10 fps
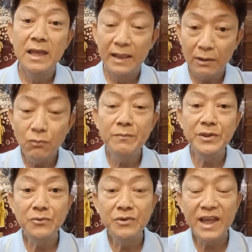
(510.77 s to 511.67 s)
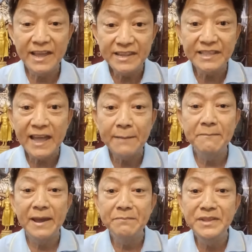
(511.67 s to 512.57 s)
แล้วคุณไปดูนะอารยธรรม
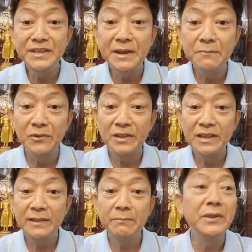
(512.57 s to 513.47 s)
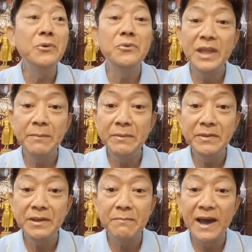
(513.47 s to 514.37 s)
แบบนี้ทั้งหมดนะไปดูในพิ
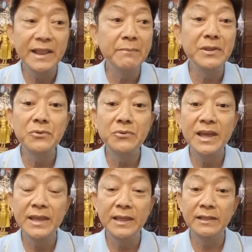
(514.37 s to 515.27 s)
พิธภัณฑ์ไปดูใน